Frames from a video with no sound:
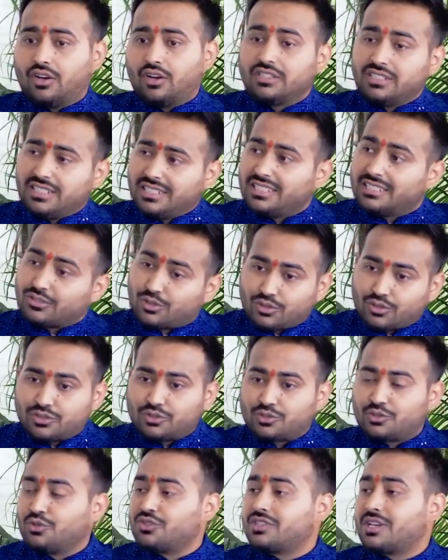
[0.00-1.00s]
और ये इसको
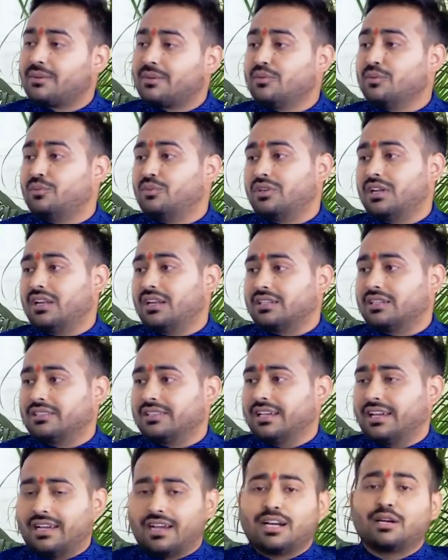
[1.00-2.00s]
सोच के आपको बुरा
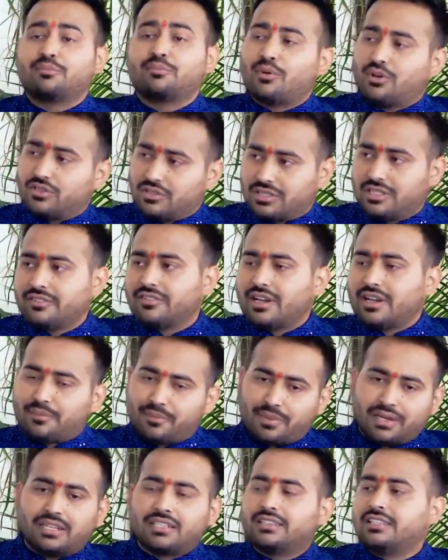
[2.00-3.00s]
लगता है अगर पॉजिटिव है
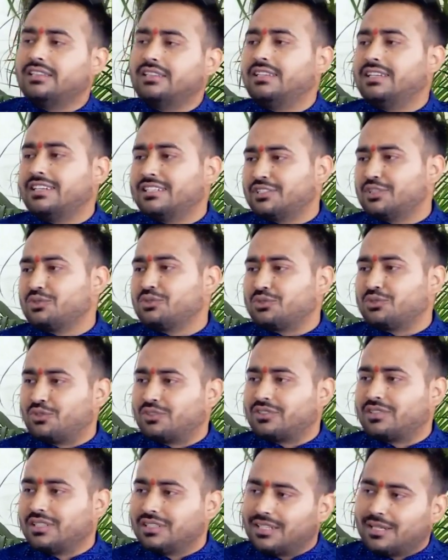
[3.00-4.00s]
आप पहले देर से
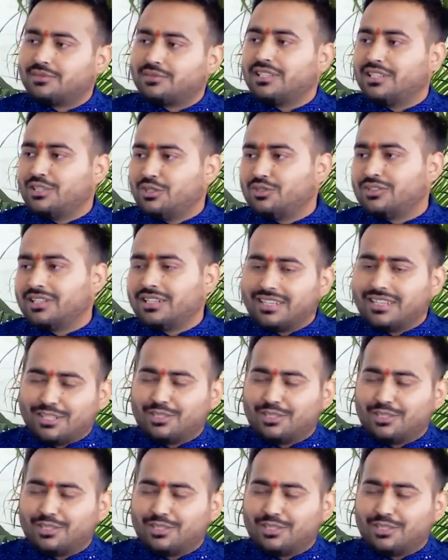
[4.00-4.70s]
उठते थे आप जल्दी उठने